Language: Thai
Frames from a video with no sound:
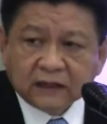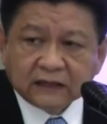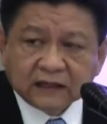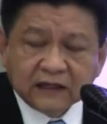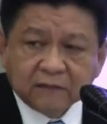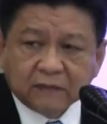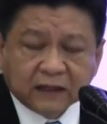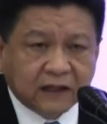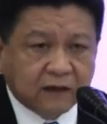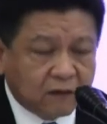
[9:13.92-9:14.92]
ทั้งที่บา
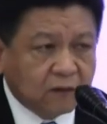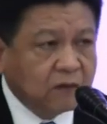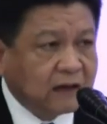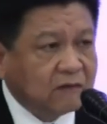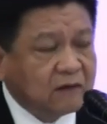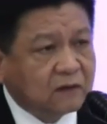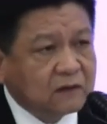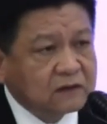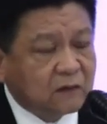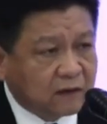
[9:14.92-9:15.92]
งทีก็รู้นะครับว่าค
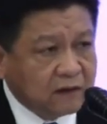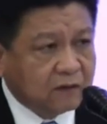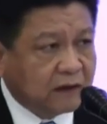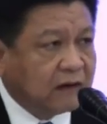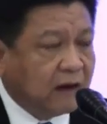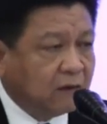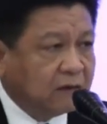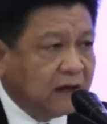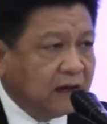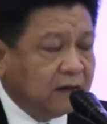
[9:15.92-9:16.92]
นส่งก็อยู่แถ
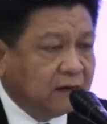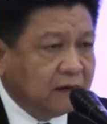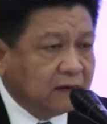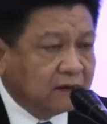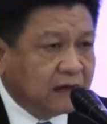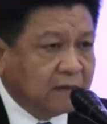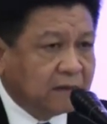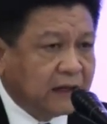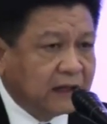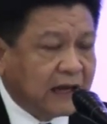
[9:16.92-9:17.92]
วๆในป
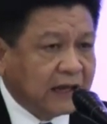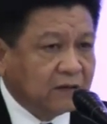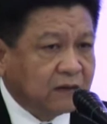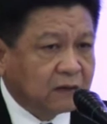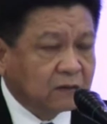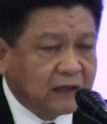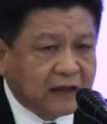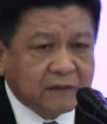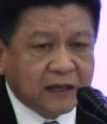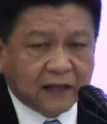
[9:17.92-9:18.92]
ระเทศไทยอยู่ในกรุงเท
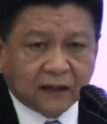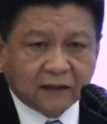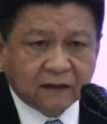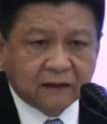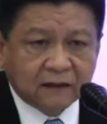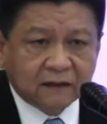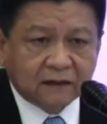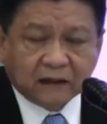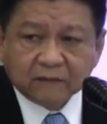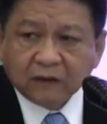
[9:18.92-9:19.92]
พนี่เอง
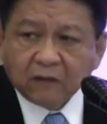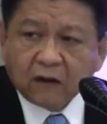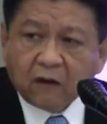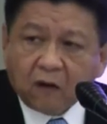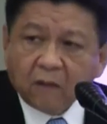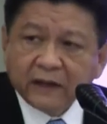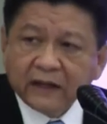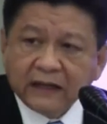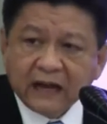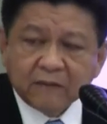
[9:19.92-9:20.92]
นะครับแต่ว่าขอไม่เค
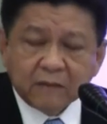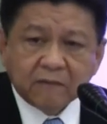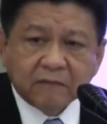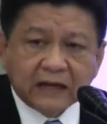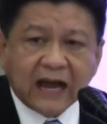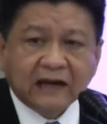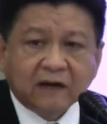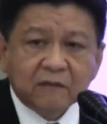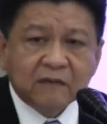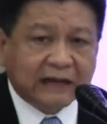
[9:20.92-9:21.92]
ยได้เมื่อไม่ได้
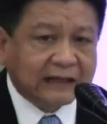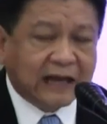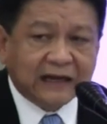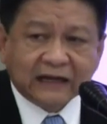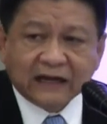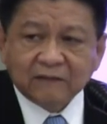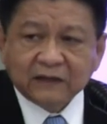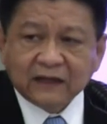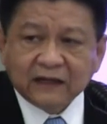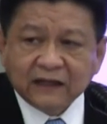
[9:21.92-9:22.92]
เราก็มีหลักฐานในการดำ
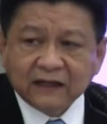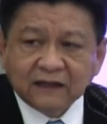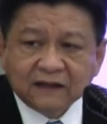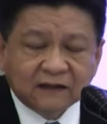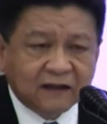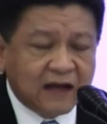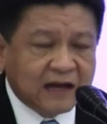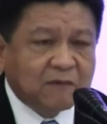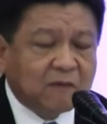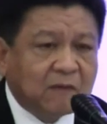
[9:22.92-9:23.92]
เนินคดีอัน
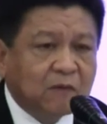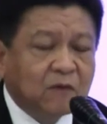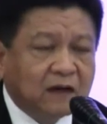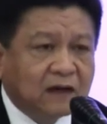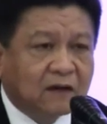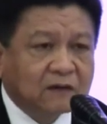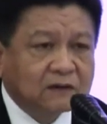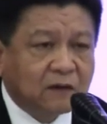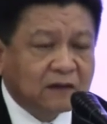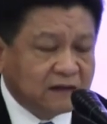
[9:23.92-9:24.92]
นี้ผมมาพูดเรื่องของ
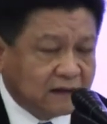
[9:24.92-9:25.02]
โซน